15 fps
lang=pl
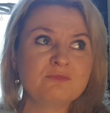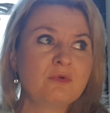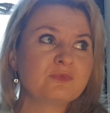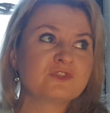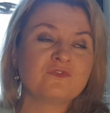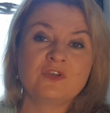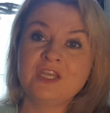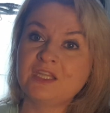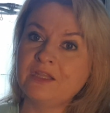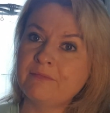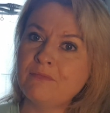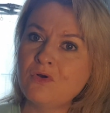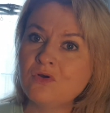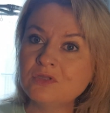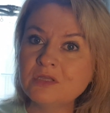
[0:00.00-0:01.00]
mam swoje
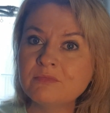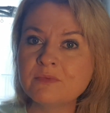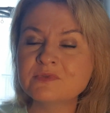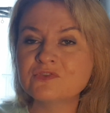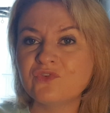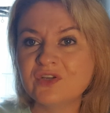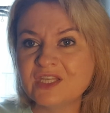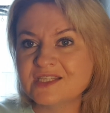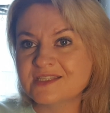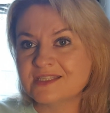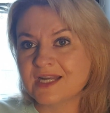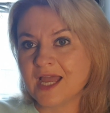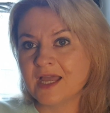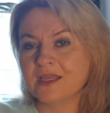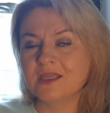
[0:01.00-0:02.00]
demony, mam swoje
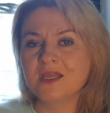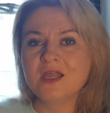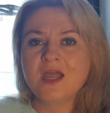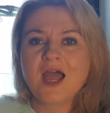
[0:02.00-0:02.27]
strachy.